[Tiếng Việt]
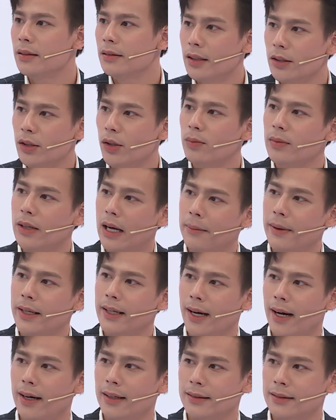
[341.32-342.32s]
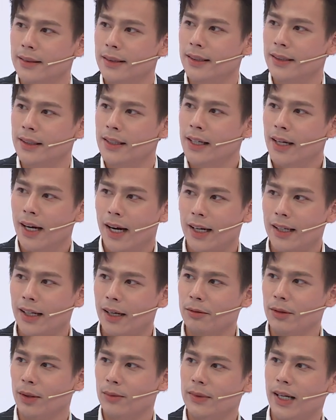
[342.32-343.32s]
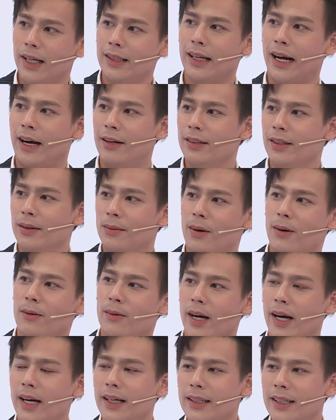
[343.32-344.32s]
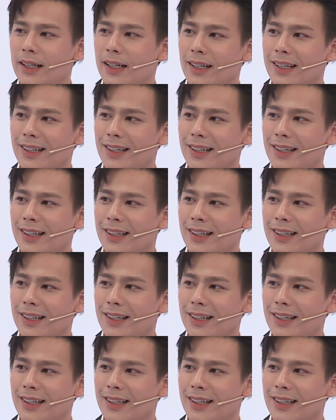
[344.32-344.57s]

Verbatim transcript: Nói chung là bây giờ anh Long cũng đã tạo được một cái